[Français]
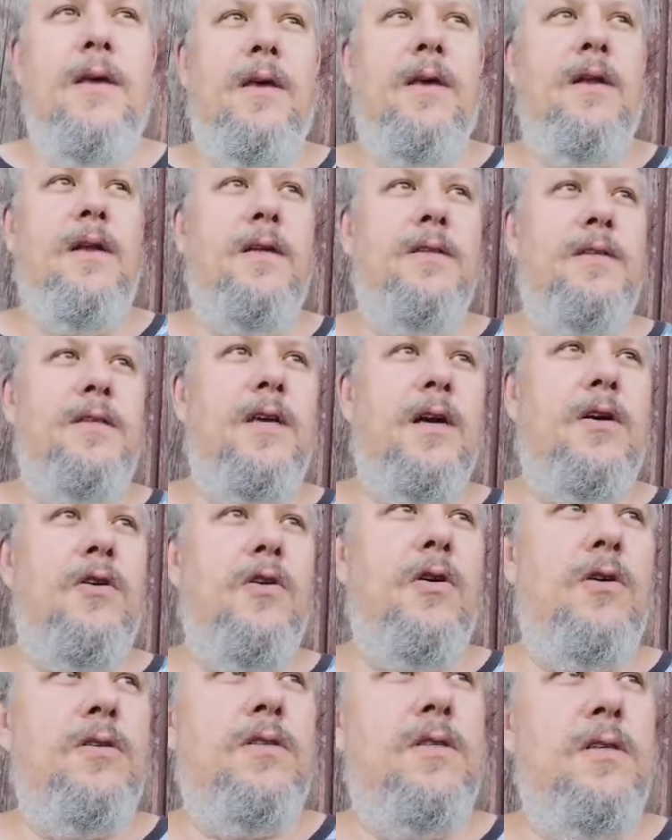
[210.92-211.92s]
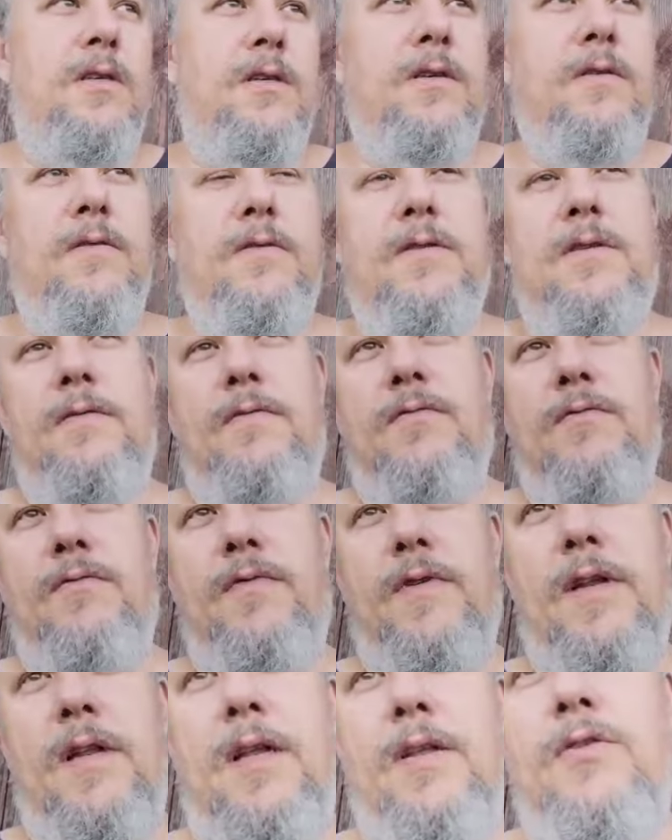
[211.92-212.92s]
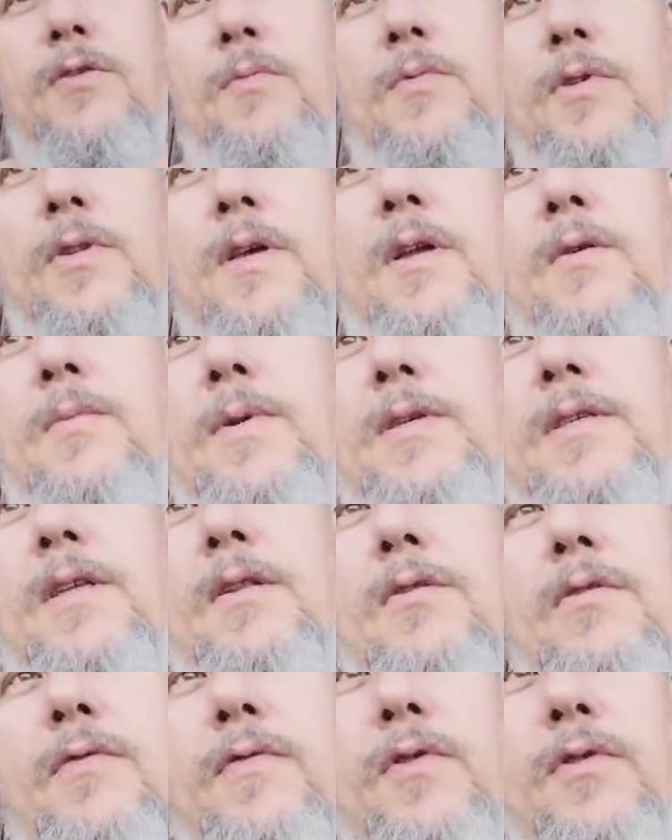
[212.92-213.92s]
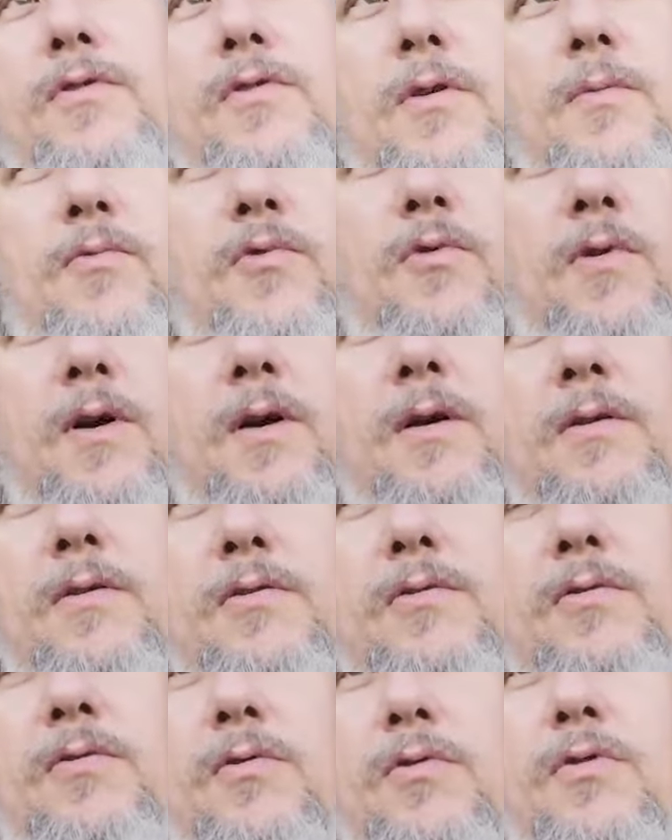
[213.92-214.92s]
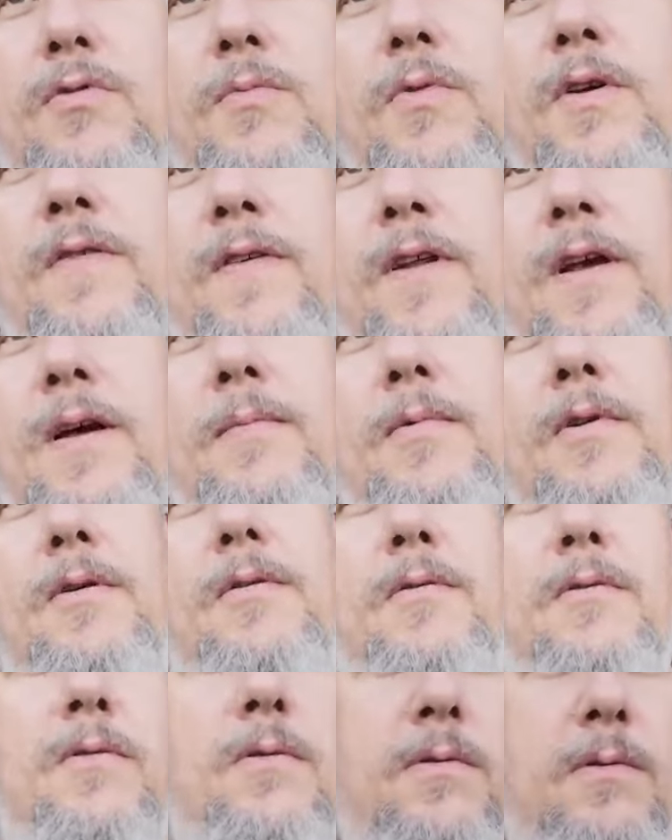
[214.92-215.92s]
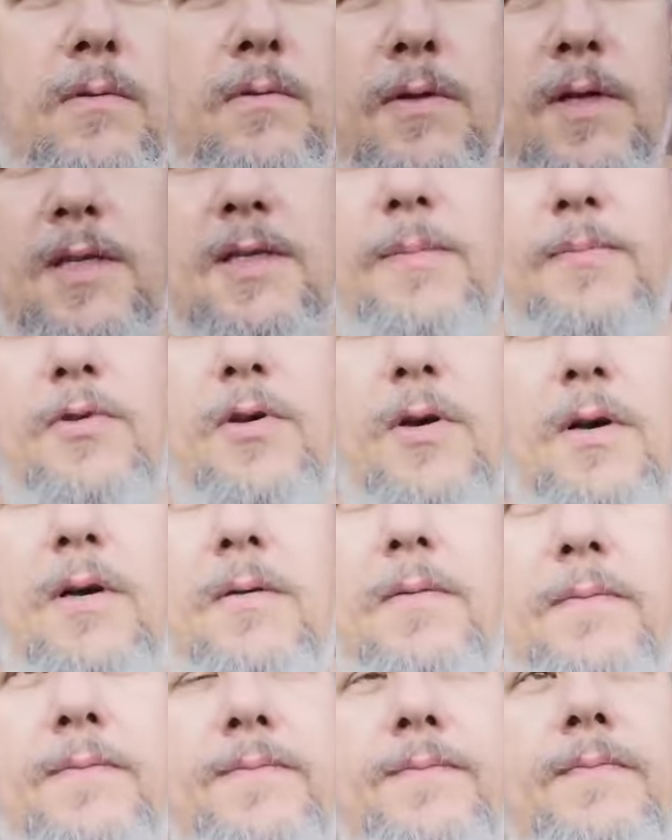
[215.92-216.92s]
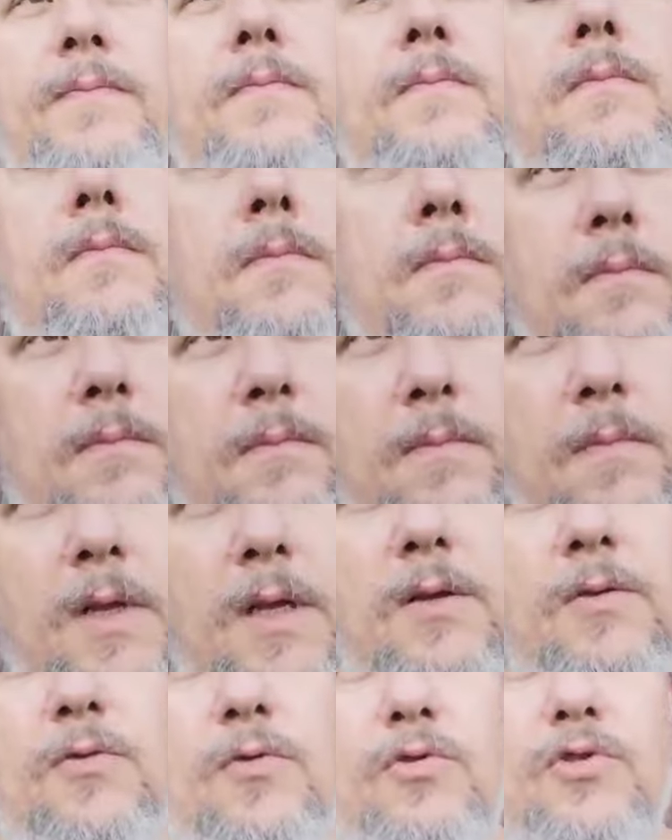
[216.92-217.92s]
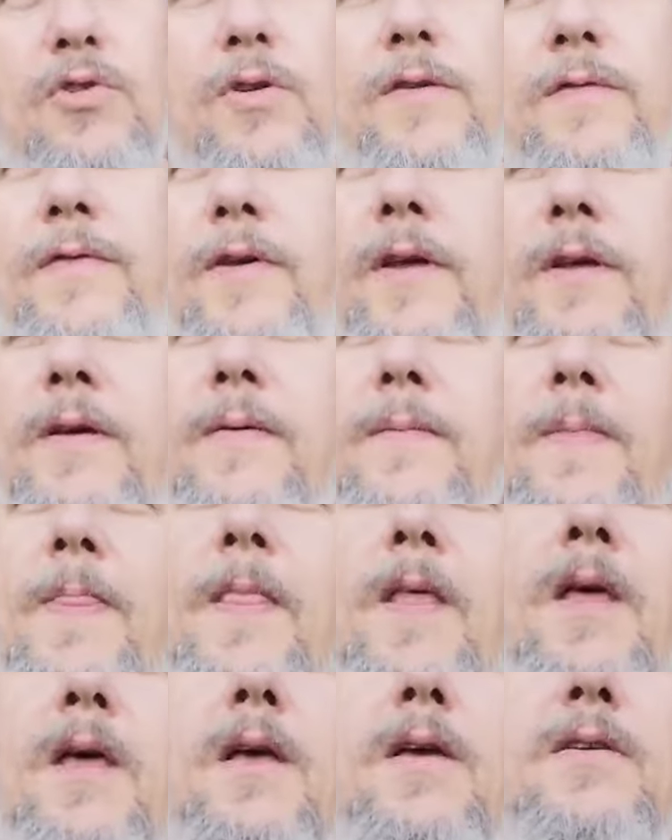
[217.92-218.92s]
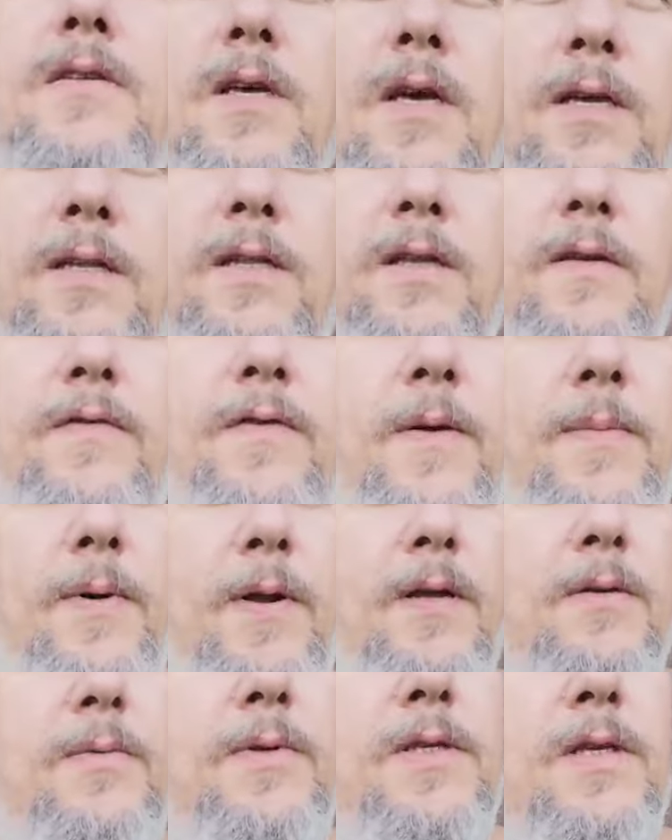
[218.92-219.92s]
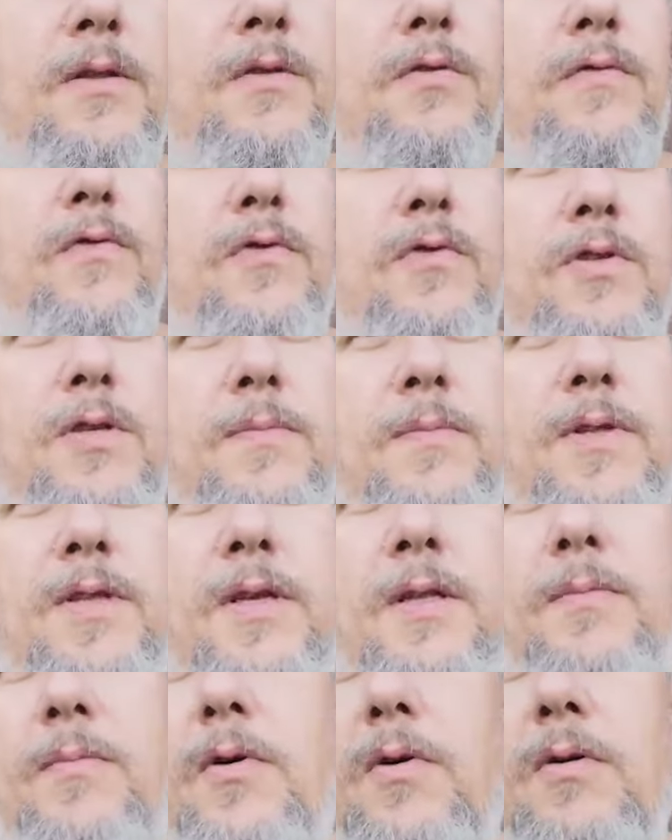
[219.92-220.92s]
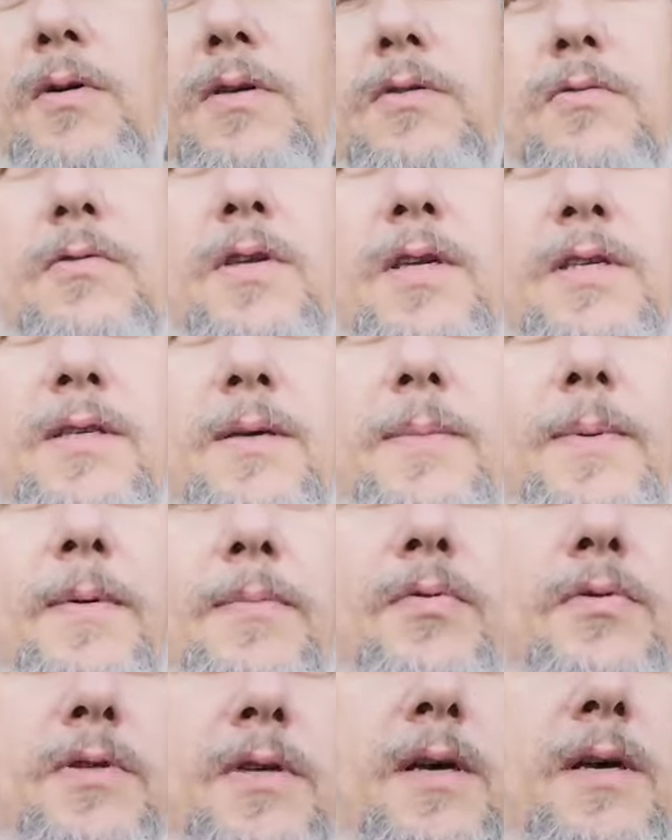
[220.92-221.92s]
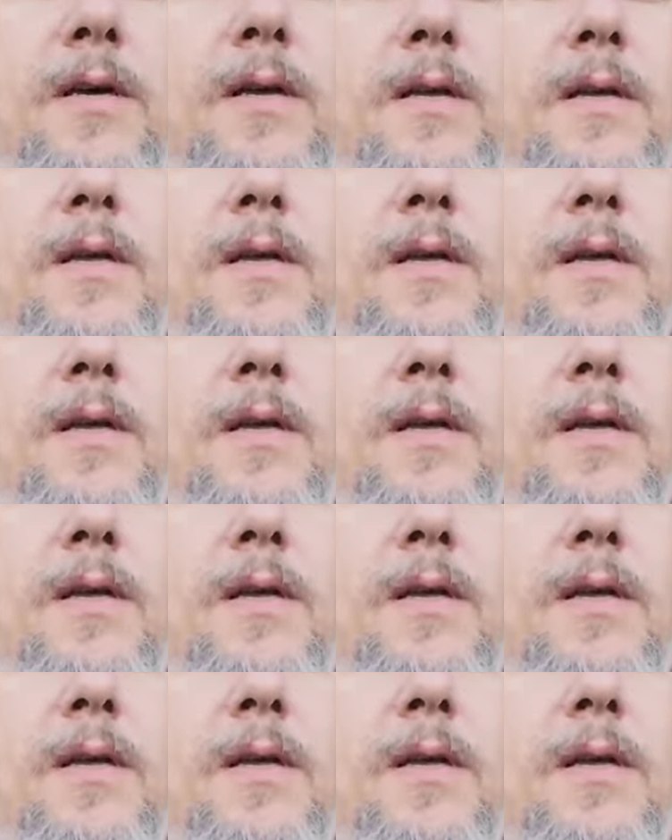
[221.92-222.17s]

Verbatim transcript: Et elle a dit d'accord, si, vous faites la demande à l'ambassade de France comme quoi euh, ce document est valable, euh, on acceptera. Donc je l'ai fait. Ça a été fait par l'ambassade de France immédiatement, hein. ils sont très sympas pour ça.